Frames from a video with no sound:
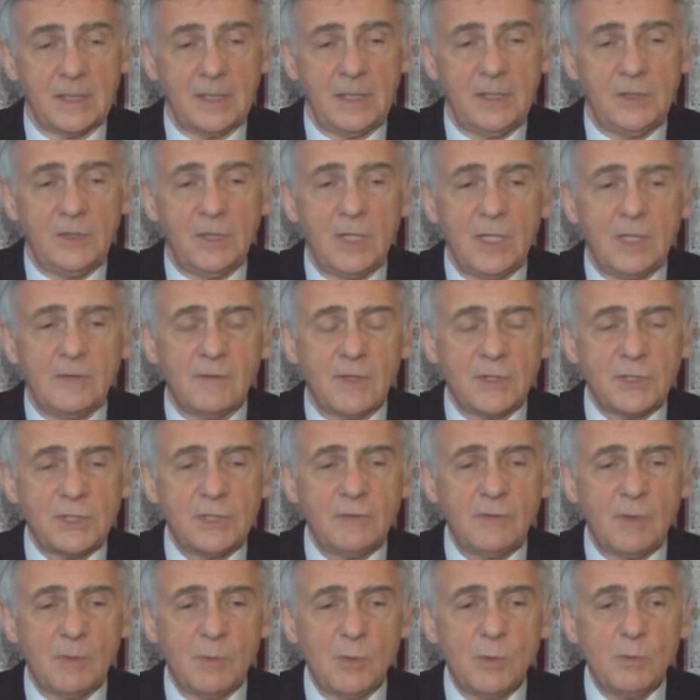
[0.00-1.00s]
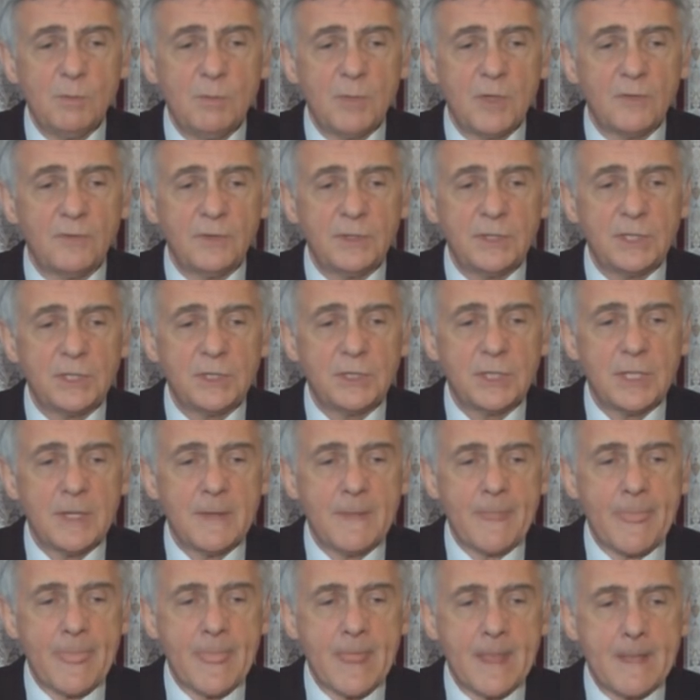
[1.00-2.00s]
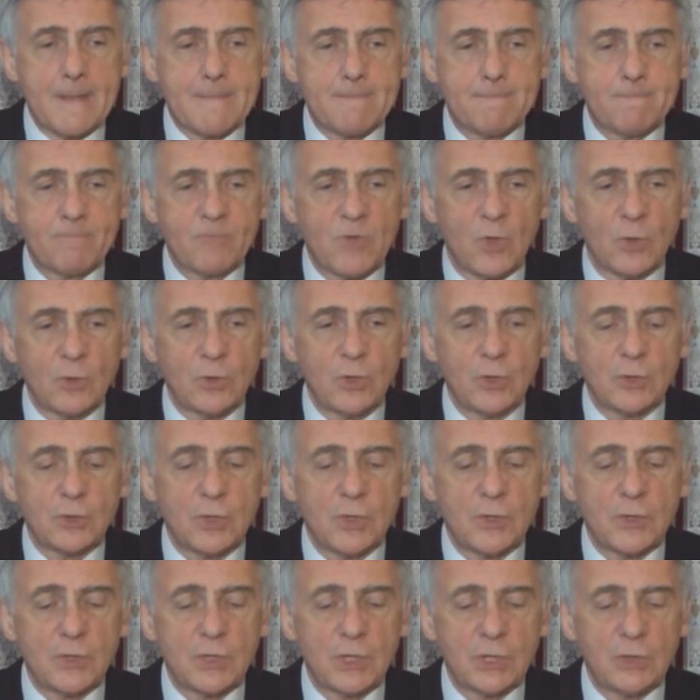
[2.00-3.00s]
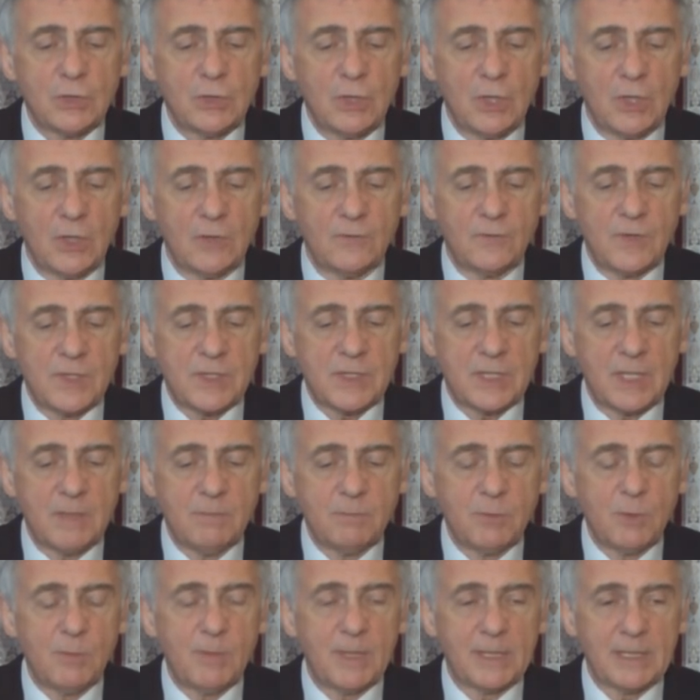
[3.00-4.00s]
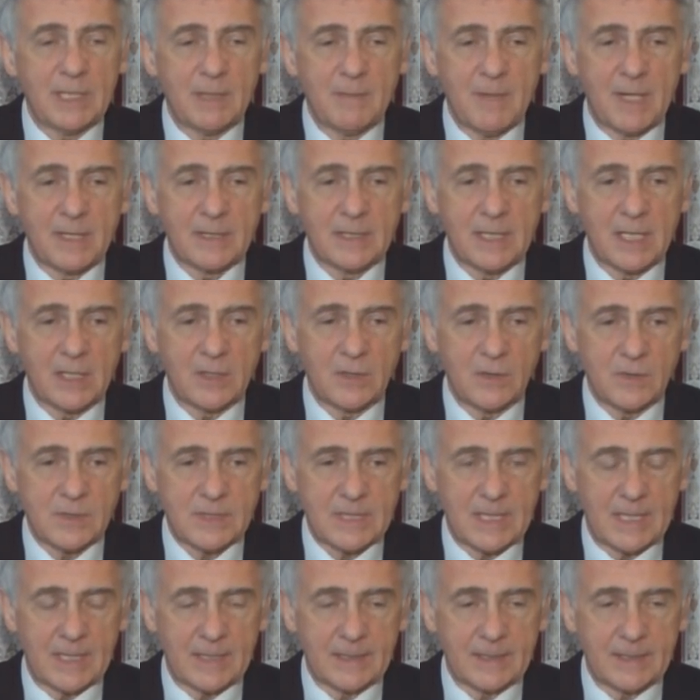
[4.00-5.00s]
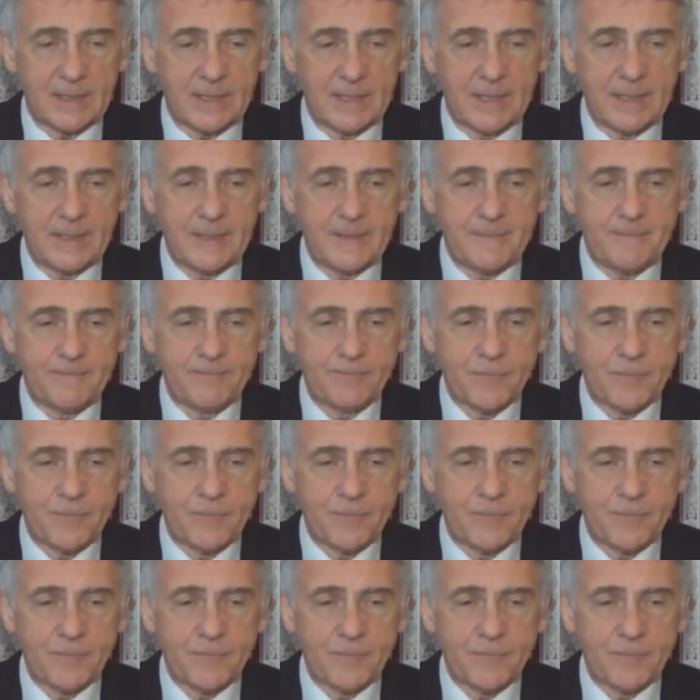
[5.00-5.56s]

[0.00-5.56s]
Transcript: I tyle właściwie mógłbym powiedzieć, mm, odnosząc się do występu pana Marka Kozaka,